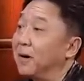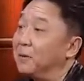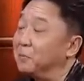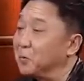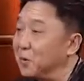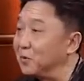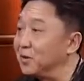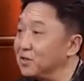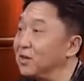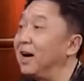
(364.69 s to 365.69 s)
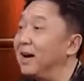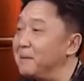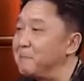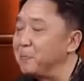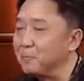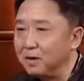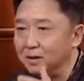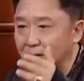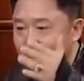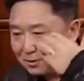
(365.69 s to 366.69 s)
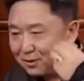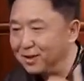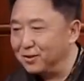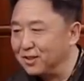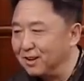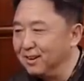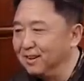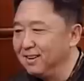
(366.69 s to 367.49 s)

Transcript: 孩子们都管我叫师大爷。把你大爷请过来，有事儿。